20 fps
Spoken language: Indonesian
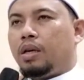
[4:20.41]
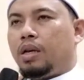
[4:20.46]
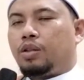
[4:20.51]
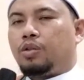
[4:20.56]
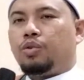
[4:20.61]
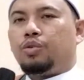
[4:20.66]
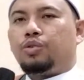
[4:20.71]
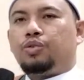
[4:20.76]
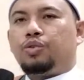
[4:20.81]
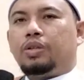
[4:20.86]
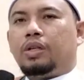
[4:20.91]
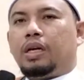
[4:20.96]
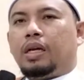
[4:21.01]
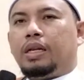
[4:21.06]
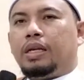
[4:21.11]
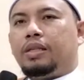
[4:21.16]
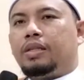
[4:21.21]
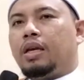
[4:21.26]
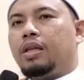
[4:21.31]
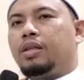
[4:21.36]
itu sudah
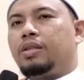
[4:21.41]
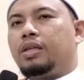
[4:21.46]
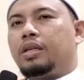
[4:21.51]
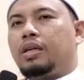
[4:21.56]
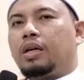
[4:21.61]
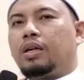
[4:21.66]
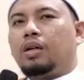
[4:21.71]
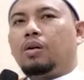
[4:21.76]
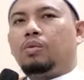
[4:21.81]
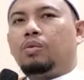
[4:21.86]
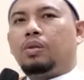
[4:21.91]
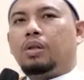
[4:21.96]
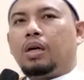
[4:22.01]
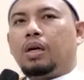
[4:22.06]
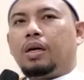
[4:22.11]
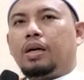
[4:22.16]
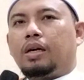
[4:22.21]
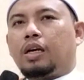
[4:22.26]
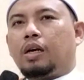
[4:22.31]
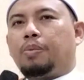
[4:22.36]
dijanjikan
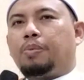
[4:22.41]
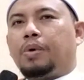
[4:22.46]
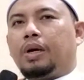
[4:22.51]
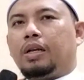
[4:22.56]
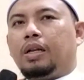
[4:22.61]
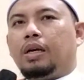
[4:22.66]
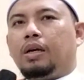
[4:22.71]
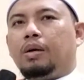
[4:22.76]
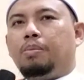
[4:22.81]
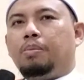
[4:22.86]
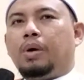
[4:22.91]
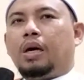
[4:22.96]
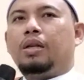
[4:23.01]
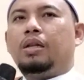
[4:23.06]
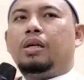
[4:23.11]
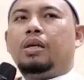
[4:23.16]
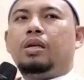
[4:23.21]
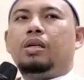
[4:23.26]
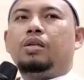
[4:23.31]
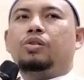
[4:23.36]
Allah kepada
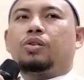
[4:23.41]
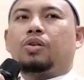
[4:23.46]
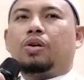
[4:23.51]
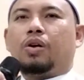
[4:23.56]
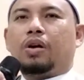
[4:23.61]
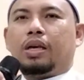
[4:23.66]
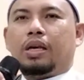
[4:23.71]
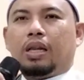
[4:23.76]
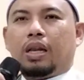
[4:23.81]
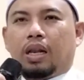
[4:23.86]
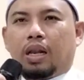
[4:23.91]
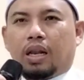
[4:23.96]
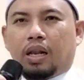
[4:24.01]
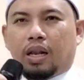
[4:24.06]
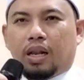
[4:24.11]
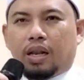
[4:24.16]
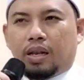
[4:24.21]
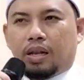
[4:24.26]
Bani Israel